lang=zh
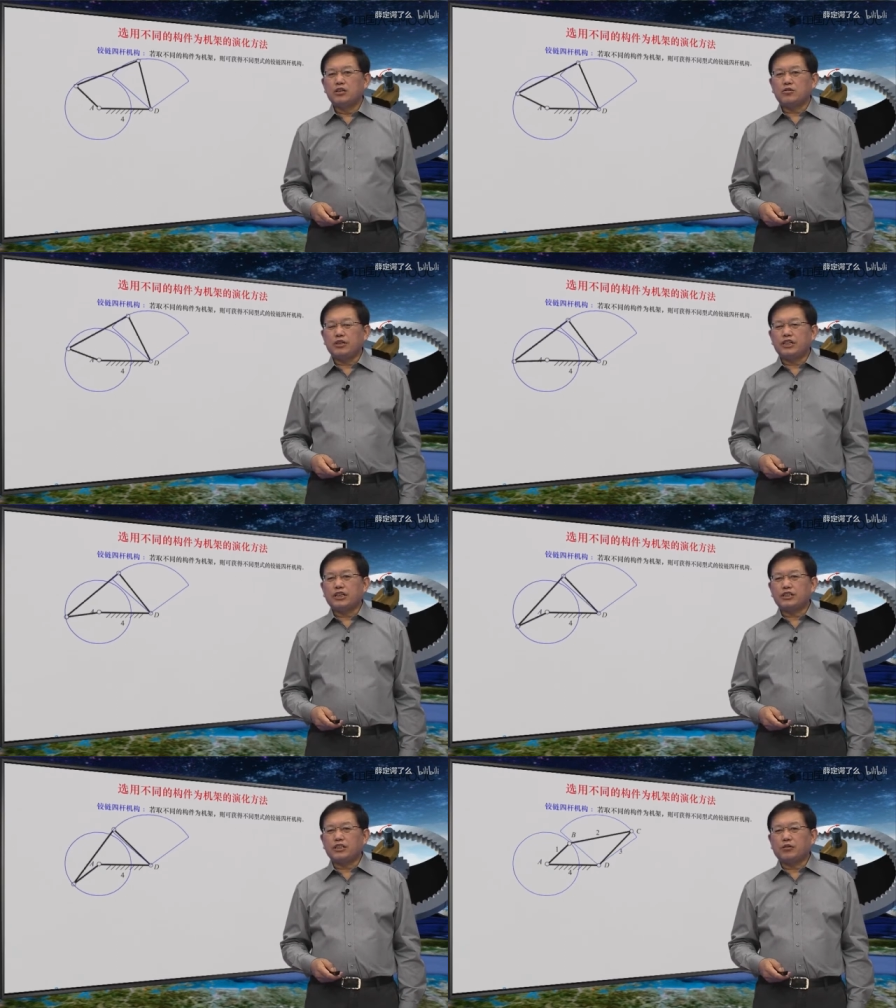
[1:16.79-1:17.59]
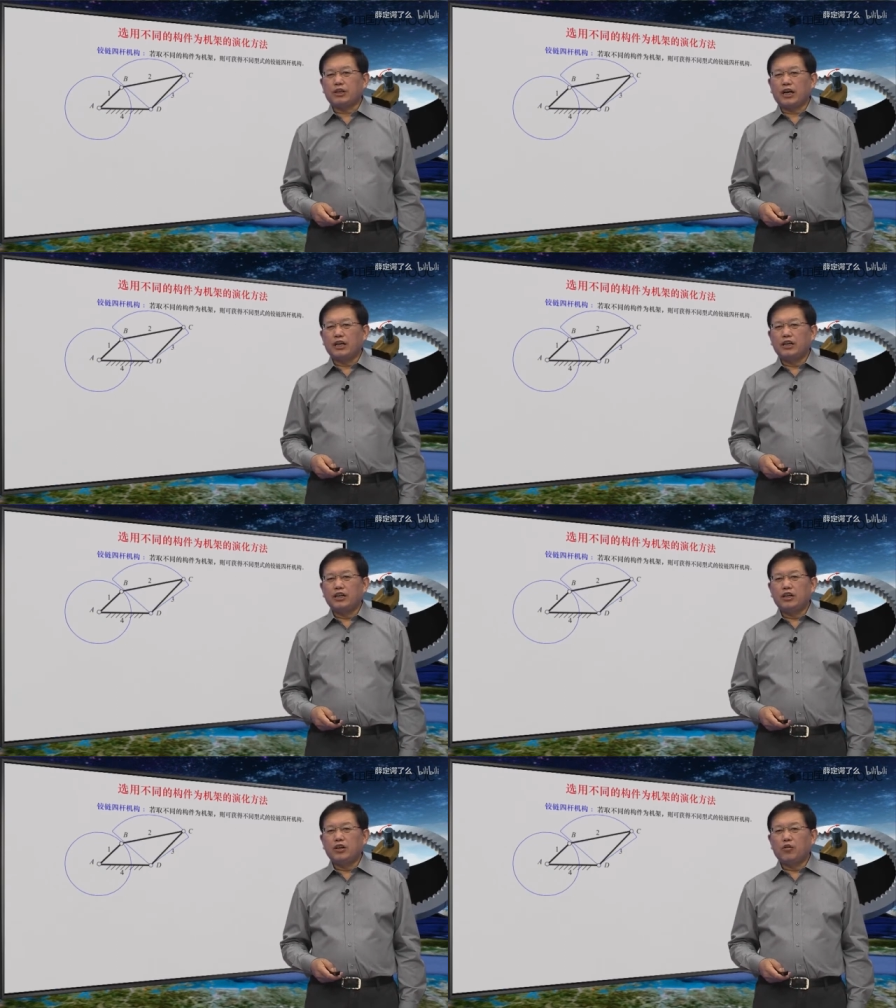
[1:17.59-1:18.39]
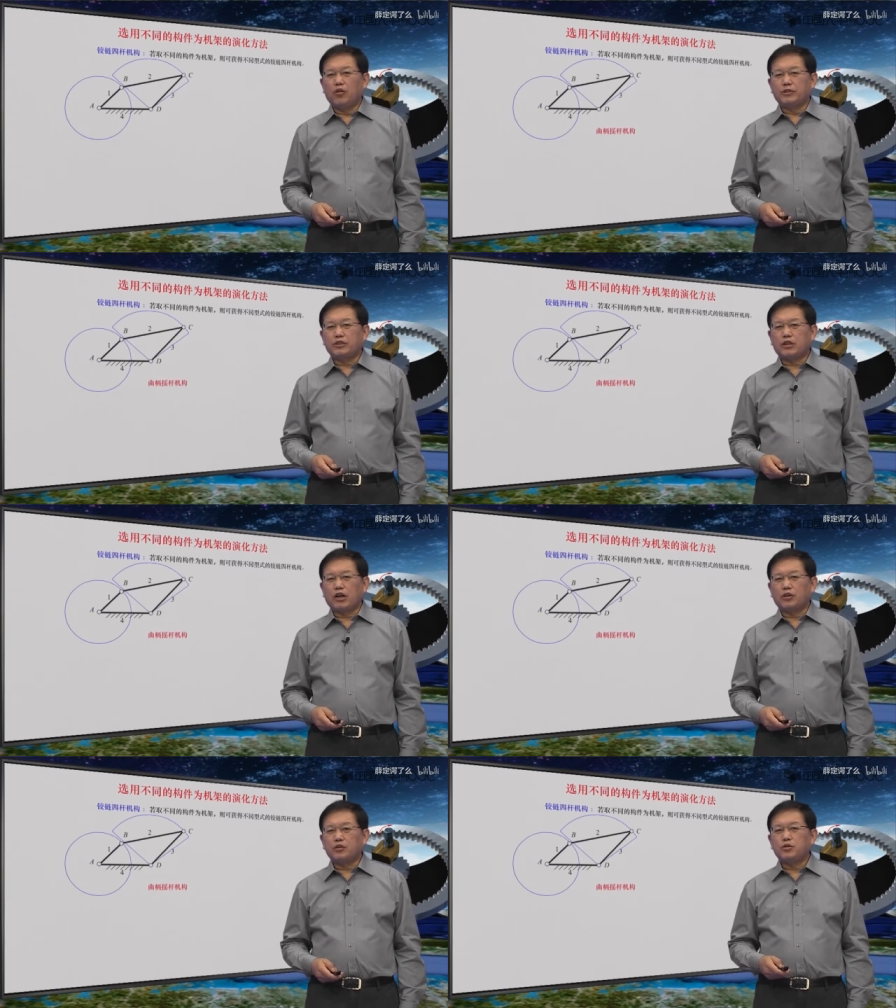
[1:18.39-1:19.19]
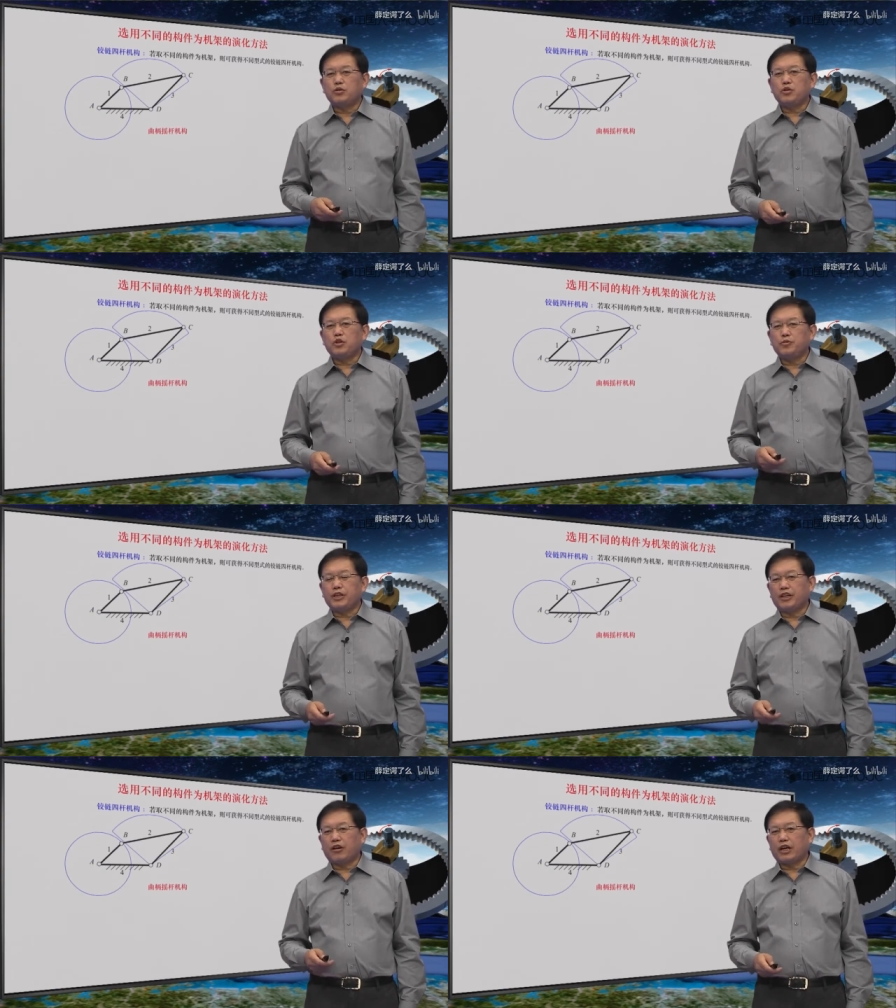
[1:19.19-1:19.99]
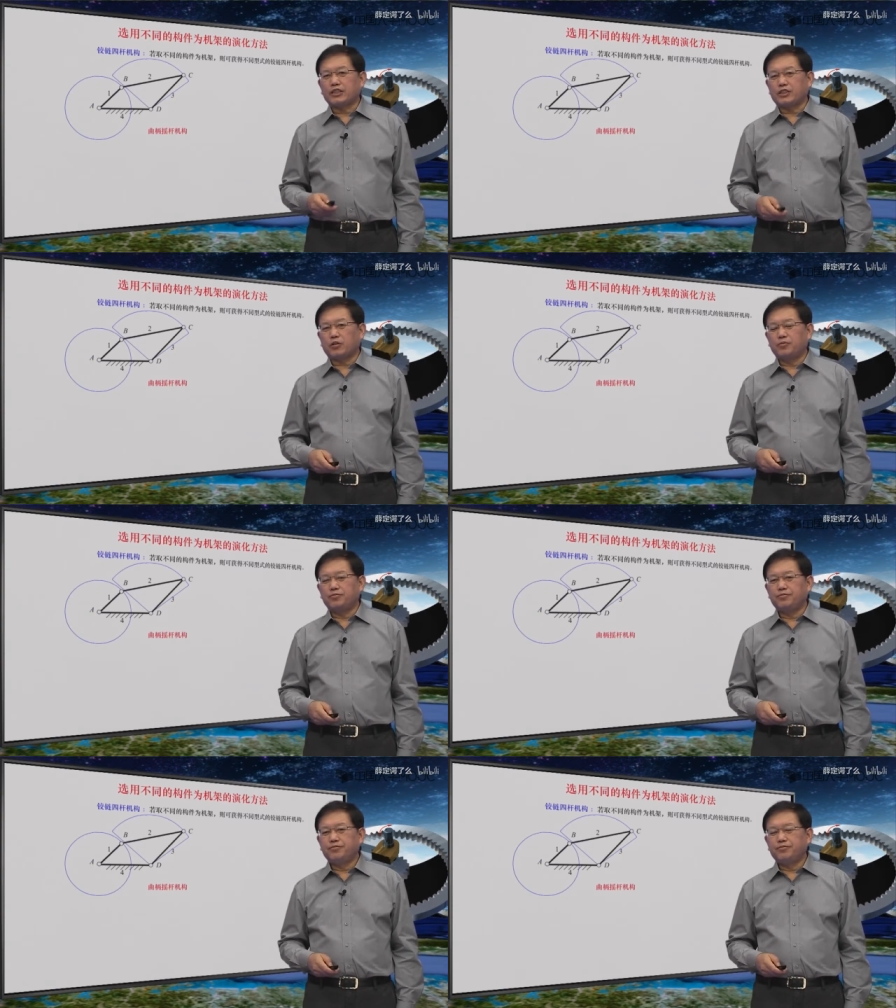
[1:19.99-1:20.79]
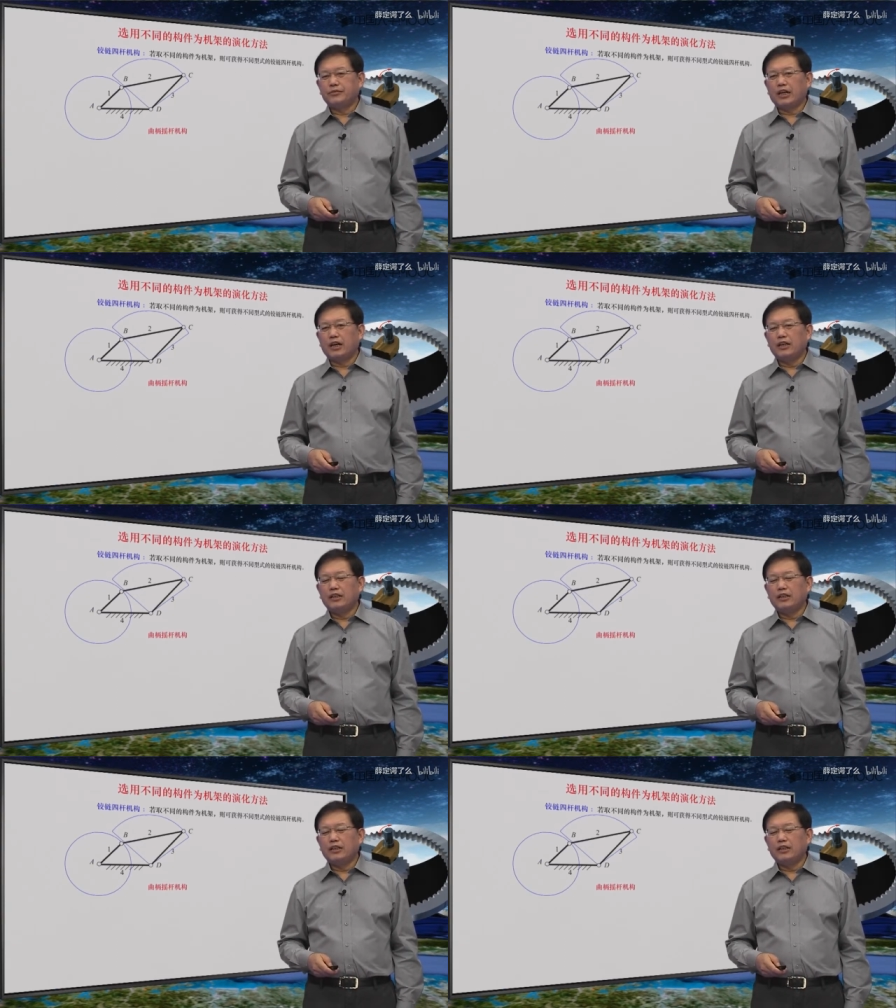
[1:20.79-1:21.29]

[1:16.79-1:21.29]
所以这个机构呢，我们就叫曲柄摇杆机构。啊，